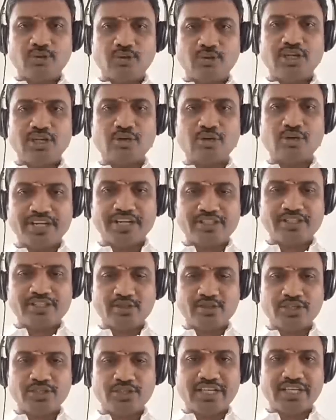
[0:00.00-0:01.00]
நான் உங்கள் குபேர
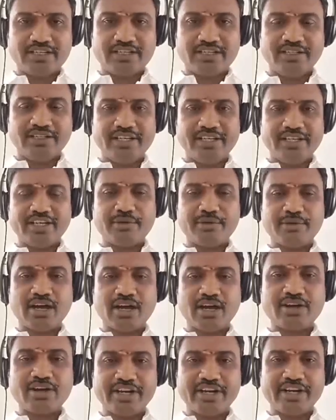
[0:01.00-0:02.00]
ஜோதிடர் இன்னைக்கு நம்ம
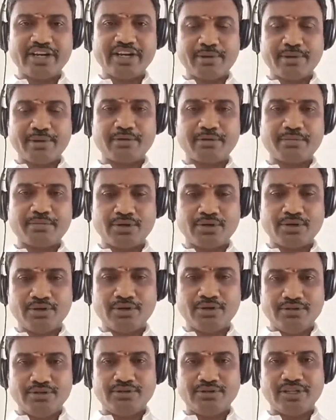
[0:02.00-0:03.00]
காணொலி என்ன பார்க்க
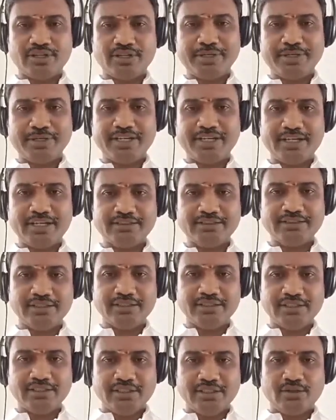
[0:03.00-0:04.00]
போறோம் அப்படின்னா
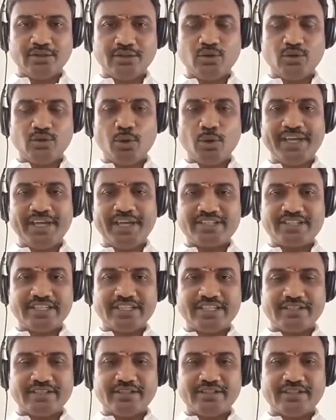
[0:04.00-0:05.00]
குரு பயிற்சி
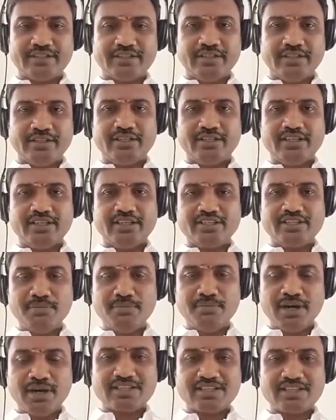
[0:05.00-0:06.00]

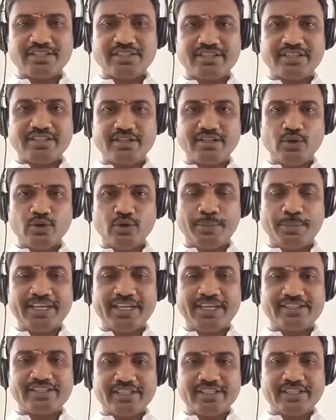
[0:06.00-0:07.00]
சிம்ம ராசிக்கு குரு
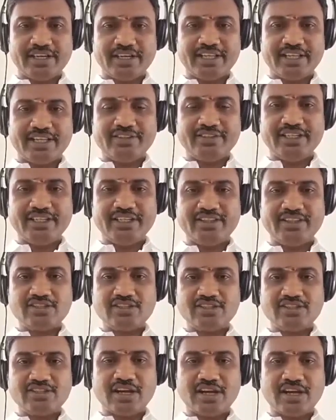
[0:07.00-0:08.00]
பயிற்சி அதாவது
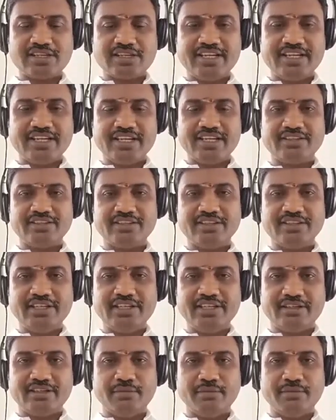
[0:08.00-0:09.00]
தனுசு ராசியிலிருந்து
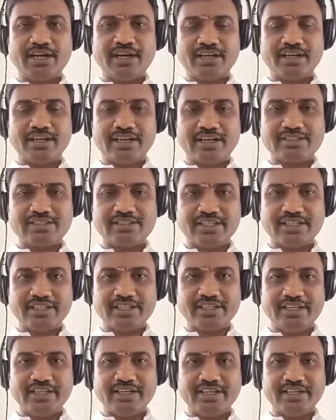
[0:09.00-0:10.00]
மகர
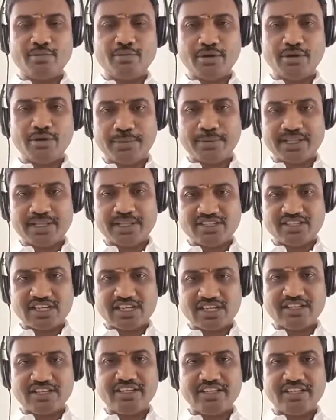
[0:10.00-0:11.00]
ராசிக்கு நவம்பர்
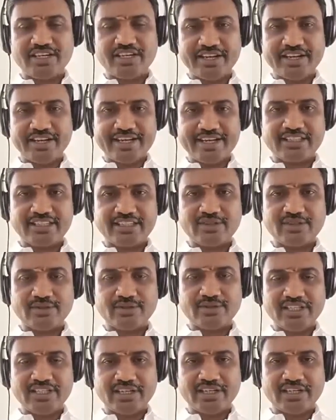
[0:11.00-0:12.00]
பதினஞ்சாம் தேதி ரெண்டாயிரத்தி
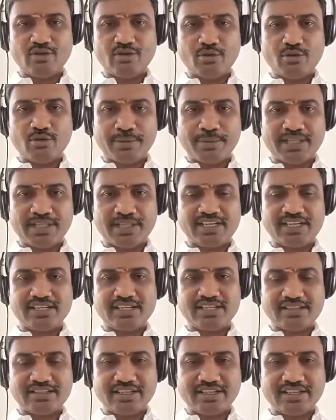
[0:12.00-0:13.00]
இருபது நவம்பர்
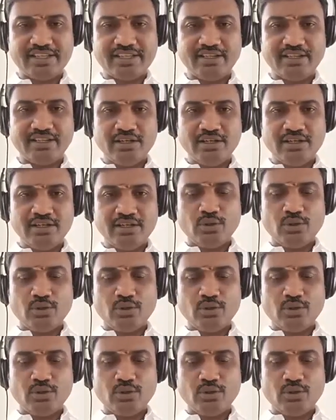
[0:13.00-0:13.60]
பதினஞ்சாம் தேதி